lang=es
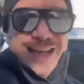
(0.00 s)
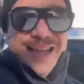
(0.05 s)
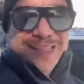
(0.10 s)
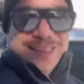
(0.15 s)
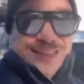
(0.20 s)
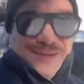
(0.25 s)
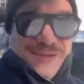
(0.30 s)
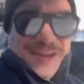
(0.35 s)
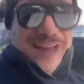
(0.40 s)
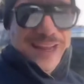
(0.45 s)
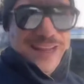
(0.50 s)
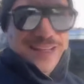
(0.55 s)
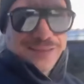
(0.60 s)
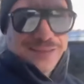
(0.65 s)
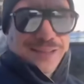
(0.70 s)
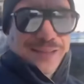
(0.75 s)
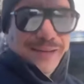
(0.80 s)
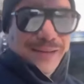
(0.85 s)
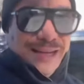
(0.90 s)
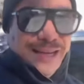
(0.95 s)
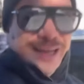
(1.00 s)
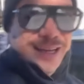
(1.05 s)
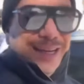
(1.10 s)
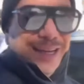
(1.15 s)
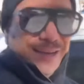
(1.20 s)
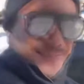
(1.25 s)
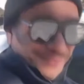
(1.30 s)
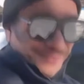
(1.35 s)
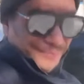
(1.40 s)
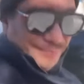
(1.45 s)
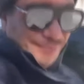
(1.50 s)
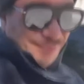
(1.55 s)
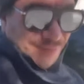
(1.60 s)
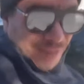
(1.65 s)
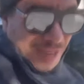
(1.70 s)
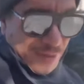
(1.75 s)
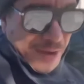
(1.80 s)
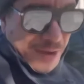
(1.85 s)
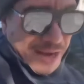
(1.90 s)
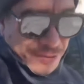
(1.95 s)
Está, bien eso, la verdad que
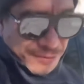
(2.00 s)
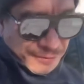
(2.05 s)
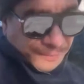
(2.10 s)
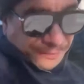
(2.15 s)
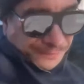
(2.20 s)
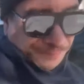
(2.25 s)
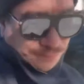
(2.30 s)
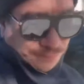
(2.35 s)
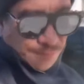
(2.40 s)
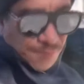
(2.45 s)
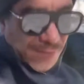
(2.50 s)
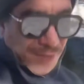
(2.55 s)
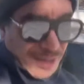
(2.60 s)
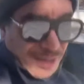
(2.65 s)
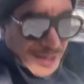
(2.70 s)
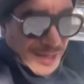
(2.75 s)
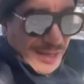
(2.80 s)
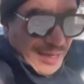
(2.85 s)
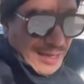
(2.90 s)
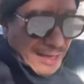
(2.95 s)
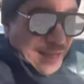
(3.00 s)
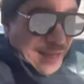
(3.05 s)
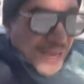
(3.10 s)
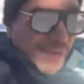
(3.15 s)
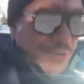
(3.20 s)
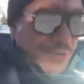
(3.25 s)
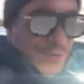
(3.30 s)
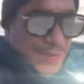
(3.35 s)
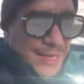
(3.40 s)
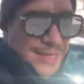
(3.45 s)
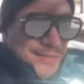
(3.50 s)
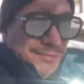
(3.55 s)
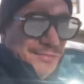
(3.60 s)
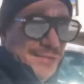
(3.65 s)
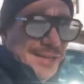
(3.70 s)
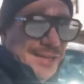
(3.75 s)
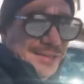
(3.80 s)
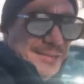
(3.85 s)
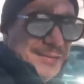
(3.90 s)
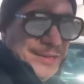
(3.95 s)
qué bueno. Qué bueno que él se
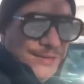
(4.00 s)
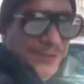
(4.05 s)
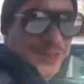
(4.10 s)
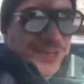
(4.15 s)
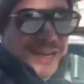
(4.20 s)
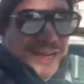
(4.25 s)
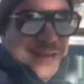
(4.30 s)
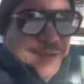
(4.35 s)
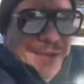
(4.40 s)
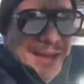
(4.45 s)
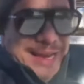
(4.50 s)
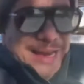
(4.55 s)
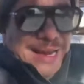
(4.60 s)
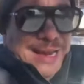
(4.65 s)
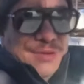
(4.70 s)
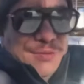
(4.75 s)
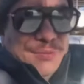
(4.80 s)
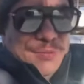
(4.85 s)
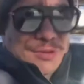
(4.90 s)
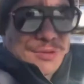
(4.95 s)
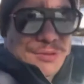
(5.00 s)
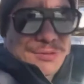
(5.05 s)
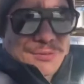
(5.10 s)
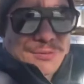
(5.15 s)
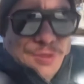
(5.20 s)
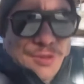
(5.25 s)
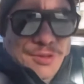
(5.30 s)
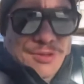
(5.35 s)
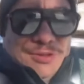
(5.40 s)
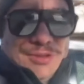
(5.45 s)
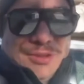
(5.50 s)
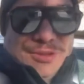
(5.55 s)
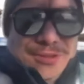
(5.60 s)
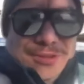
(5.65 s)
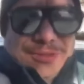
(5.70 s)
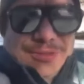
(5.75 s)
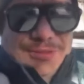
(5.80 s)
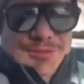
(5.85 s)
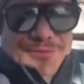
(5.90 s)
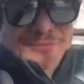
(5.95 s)
fue sabiendo que era bien querido por todos
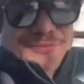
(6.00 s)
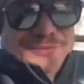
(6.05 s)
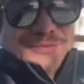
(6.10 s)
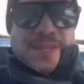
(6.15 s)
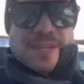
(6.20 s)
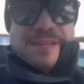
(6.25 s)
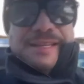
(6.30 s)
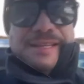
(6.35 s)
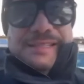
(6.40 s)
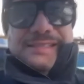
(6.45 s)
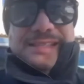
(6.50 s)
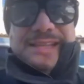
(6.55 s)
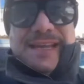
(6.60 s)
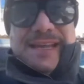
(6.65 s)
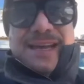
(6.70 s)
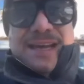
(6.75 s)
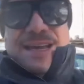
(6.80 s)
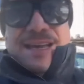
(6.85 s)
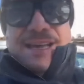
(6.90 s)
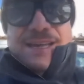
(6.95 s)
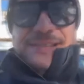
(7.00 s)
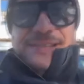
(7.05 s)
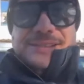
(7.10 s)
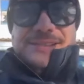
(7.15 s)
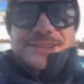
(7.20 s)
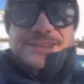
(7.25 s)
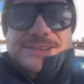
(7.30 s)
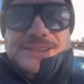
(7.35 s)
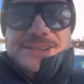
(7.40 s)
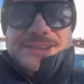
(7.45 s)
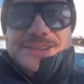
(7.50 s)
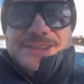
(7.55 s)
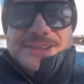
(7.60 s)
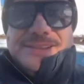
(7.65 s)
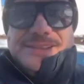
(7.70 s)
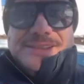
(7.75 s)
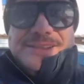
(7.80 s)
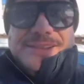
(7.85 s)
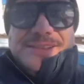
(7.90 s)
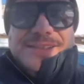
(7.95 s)
nosotros. Dice,
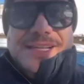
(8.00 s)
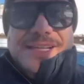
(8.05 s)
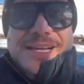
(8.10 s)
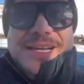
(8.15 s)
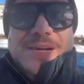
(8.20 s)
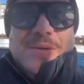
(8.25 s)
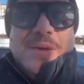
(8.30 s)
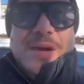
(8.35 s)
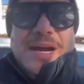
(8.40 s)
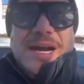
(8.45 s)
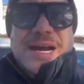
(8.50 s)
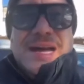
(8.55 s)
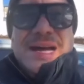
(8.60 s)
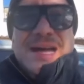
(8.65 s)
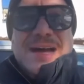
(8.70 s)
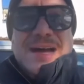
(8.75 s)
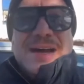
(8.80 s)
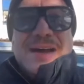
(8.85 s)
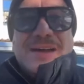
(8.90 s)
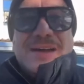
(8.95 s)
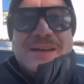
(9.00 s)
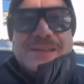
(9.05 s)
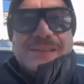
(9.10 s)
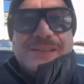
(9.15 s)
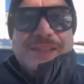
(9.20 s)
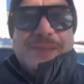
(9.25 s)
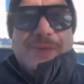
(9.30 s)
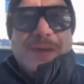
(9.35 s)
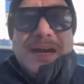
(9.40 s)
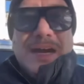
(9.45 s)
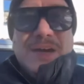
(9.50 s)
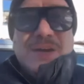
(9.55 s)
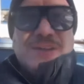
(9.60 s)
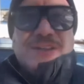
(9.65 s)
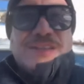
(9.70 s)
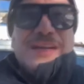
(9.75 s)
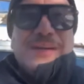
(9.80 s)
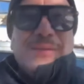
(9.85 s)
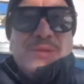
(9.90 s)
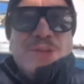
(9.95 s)
sí juega, sí juega, lo
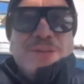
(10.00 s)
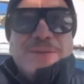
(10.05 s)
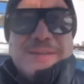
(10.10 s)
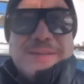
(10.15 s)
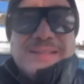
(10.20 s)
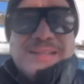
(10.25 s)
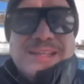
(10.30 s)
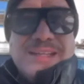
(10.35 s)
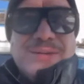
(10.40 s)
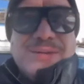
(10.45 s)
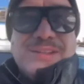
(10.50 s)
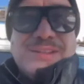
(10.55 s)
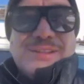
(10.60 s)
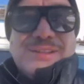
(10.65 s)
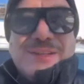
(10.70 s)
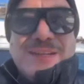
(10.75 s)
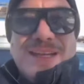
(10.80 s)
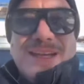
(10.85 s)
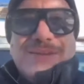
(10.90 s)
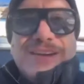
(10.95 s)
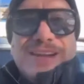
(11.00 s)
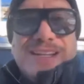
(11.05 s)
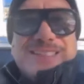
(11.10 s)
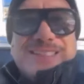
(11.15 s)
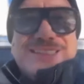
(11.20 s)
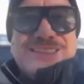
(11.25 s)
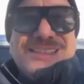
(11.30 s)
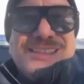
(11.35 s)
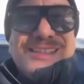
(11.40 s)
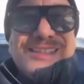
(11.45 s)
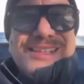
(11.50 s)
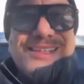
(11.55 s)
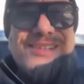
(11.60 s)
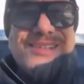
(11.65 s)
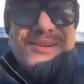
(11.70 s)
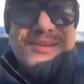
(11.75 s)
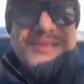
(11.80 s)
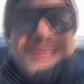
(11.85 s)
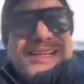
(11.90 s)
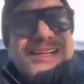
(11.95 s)
está muy divertido y todas las frases
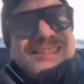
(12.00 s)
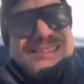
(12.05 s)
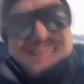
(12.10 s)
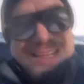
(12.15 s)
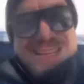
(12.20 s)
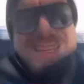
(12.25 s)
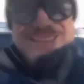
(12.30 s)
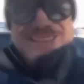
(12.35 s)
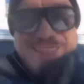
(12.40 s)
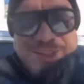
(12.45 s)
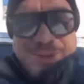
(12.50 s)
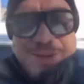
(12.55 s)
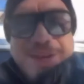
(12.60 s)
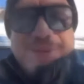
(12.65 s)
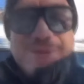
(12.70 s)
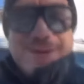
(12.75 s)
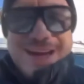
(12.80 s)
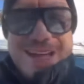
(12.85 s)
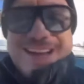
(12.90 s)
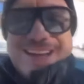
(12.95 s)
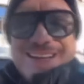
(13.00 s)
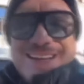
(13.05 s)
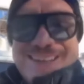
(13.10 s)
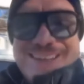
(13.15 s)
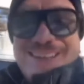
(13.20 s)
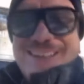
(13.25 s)
icónicas. Sí lo voy a jugar,